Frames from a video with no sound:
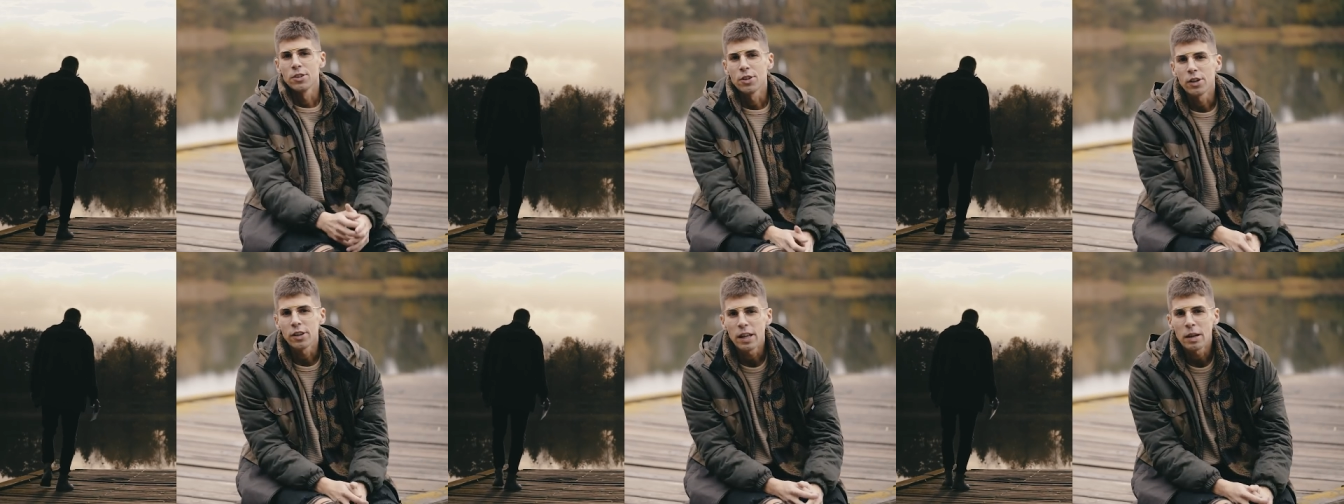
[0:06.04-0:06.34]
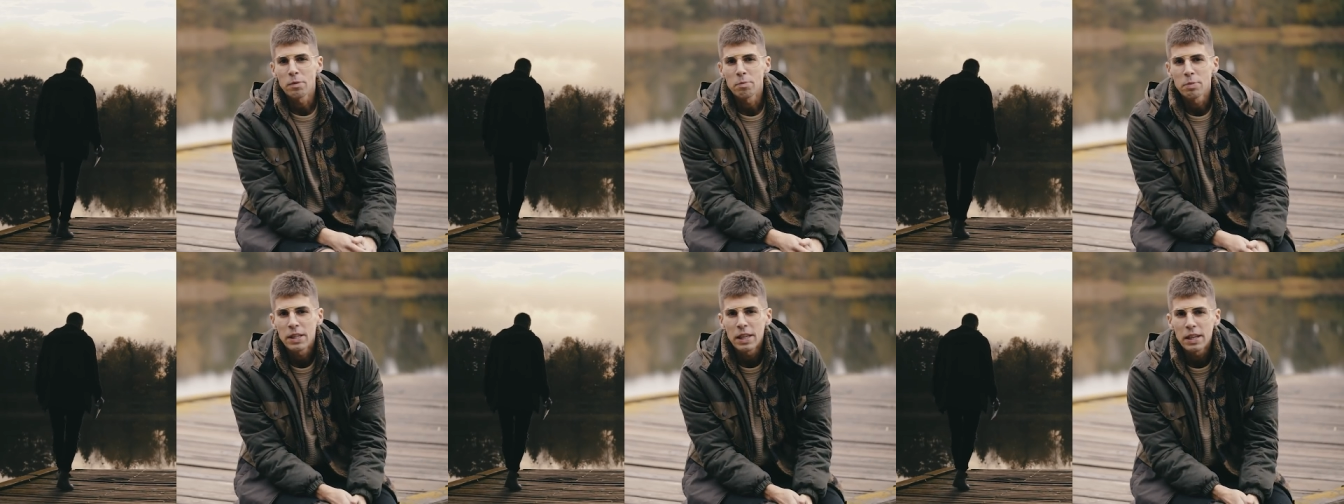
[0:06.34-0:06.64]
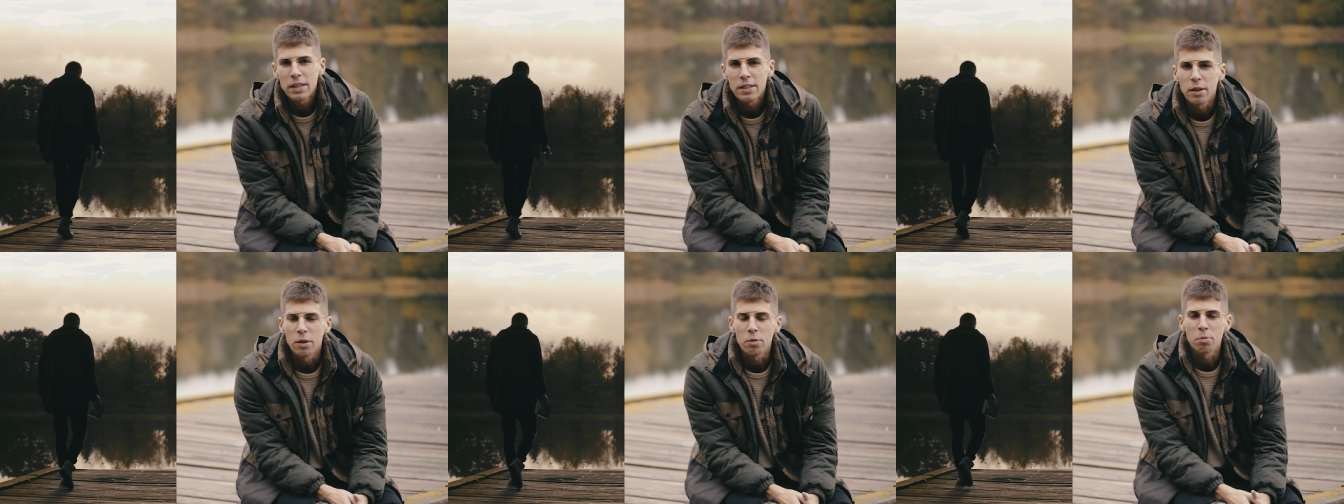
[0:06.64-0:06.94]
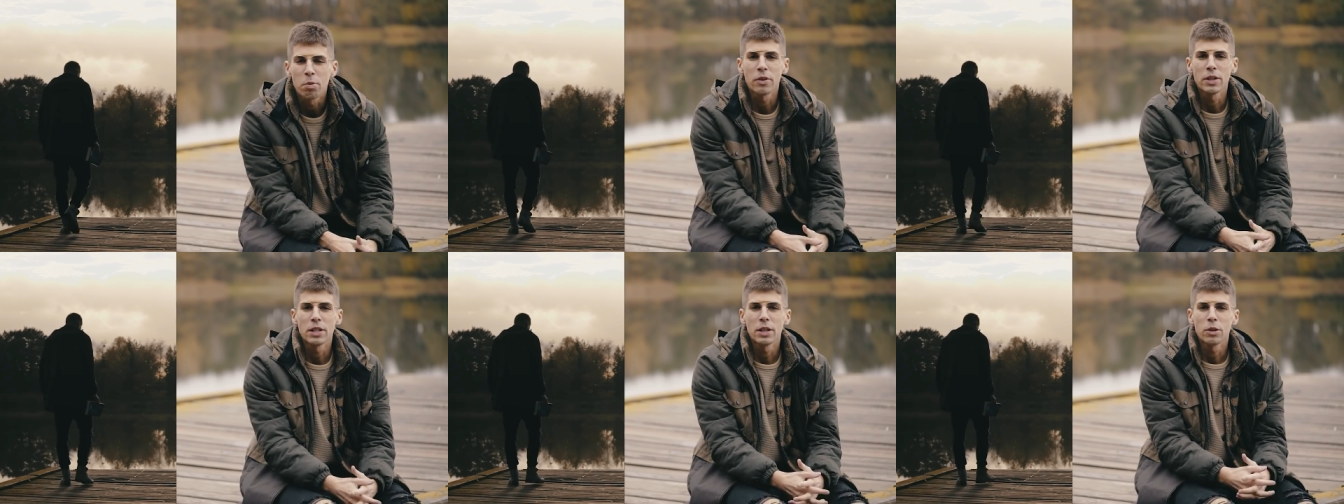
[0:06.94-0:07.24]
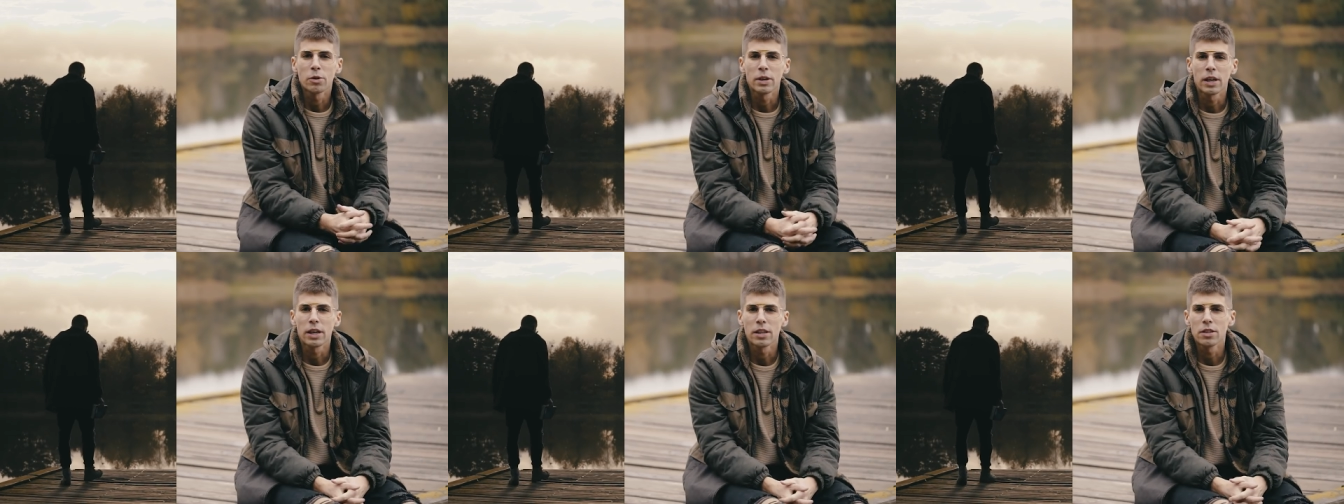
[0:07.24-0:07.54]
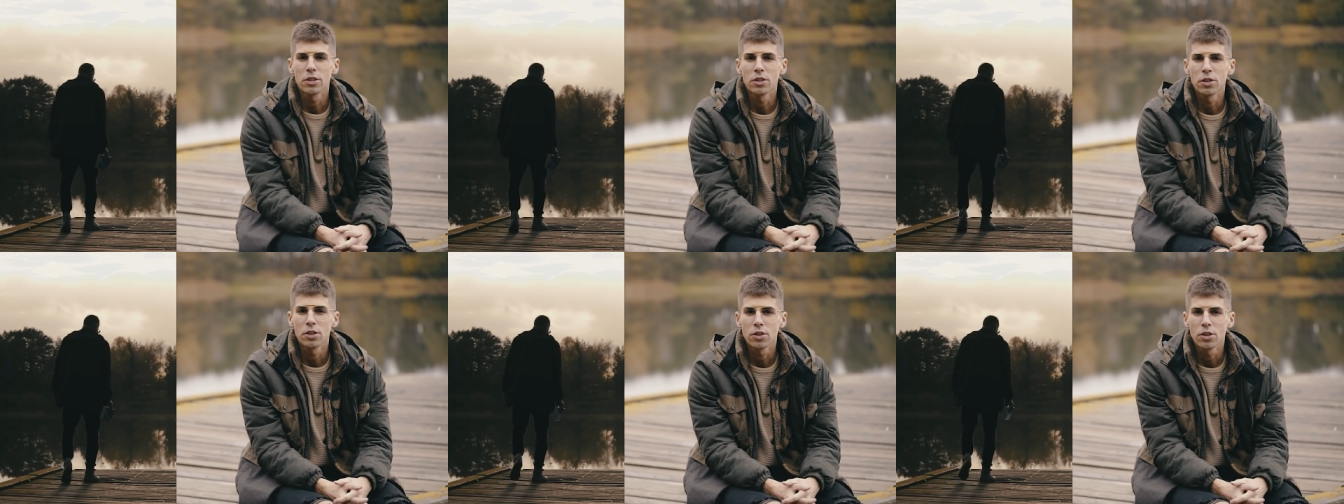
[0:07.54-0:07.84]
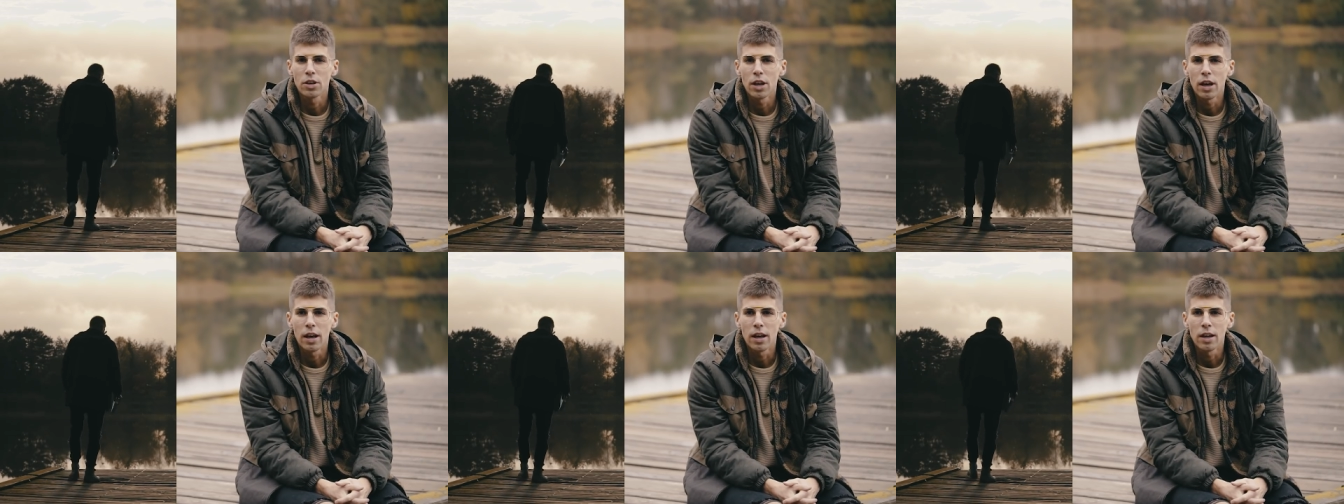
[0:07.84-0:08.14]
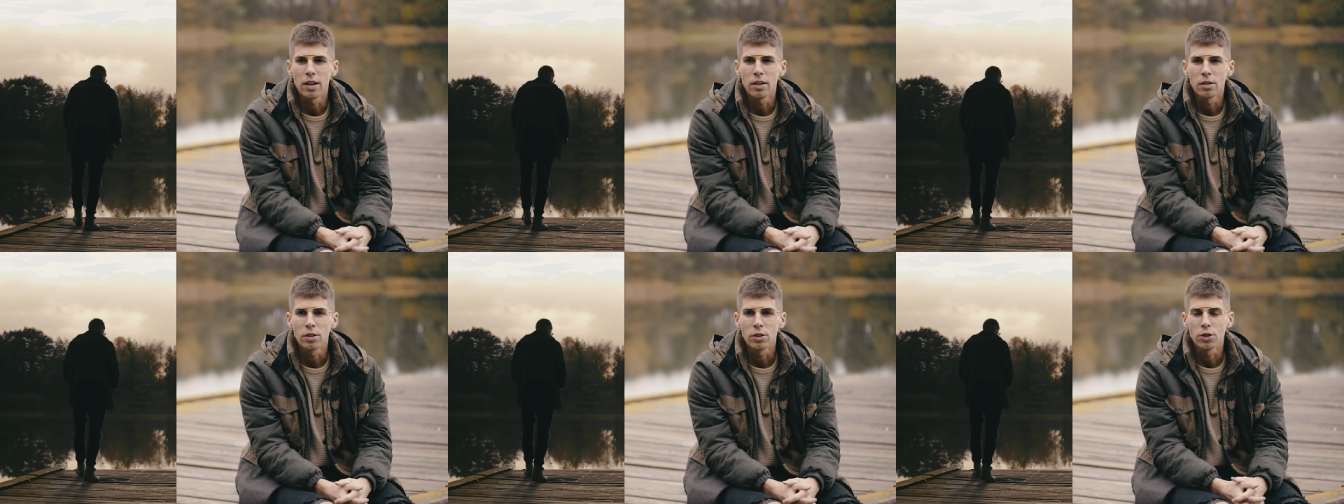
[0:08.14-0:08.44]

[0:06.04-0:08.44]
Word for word: Jordan Peterson powiedział kiedyś, że